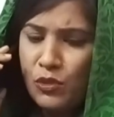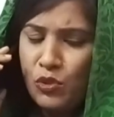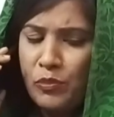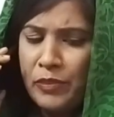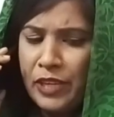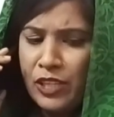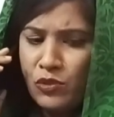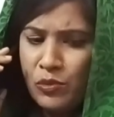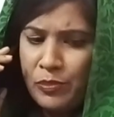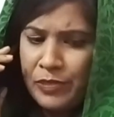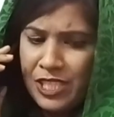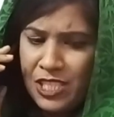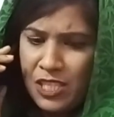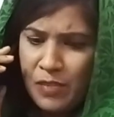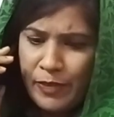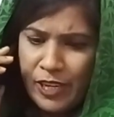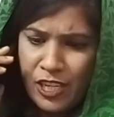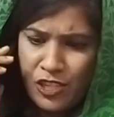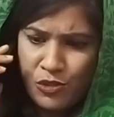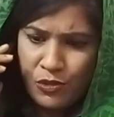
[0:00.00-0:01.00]
তুমি একটু
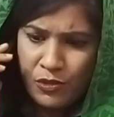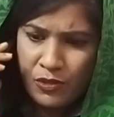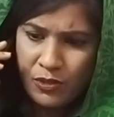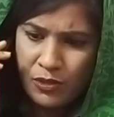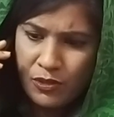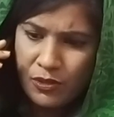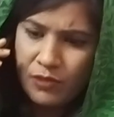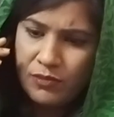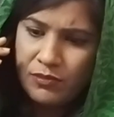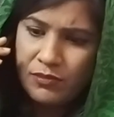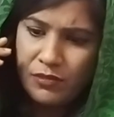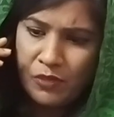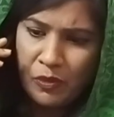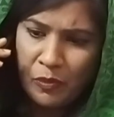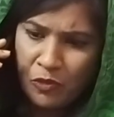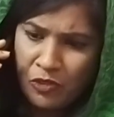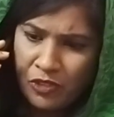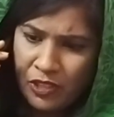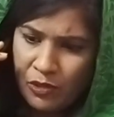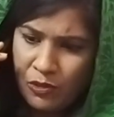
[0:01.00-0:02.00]
বেশি পাষণ্ড
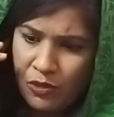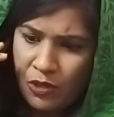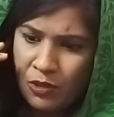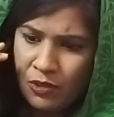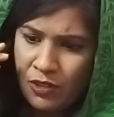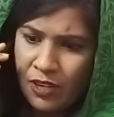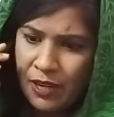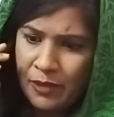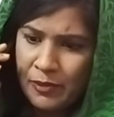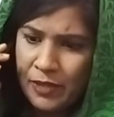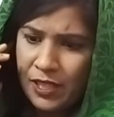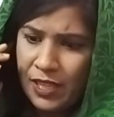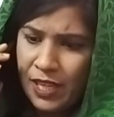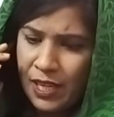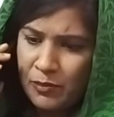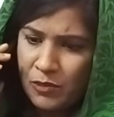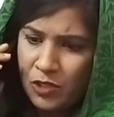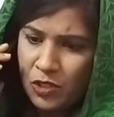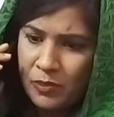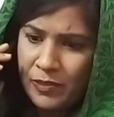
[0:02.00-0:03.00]
তুমি মনেও করো না আমাকে
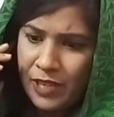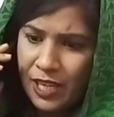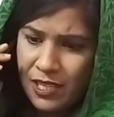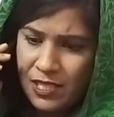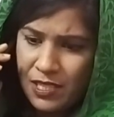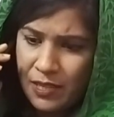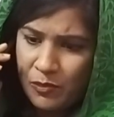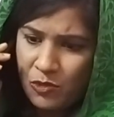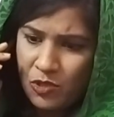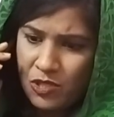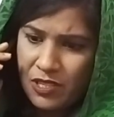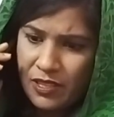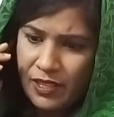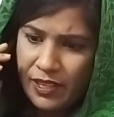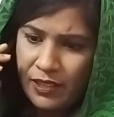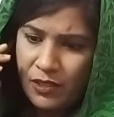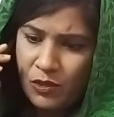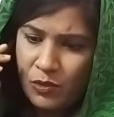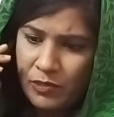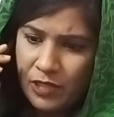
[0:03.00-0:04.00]
আমি তোমার আশায় বসে
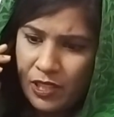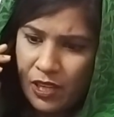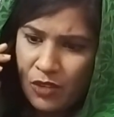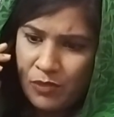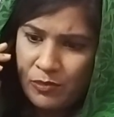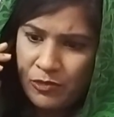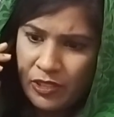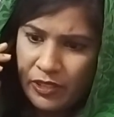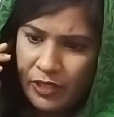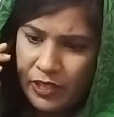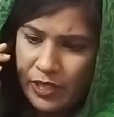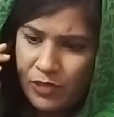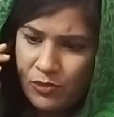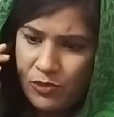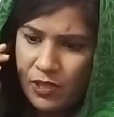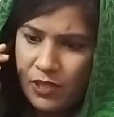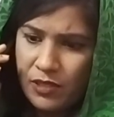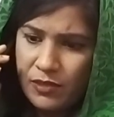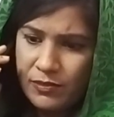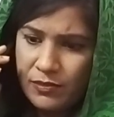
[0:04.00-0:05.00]
থাকি তুমি তাও মনে করো
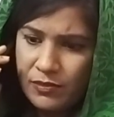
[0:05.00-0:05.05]
না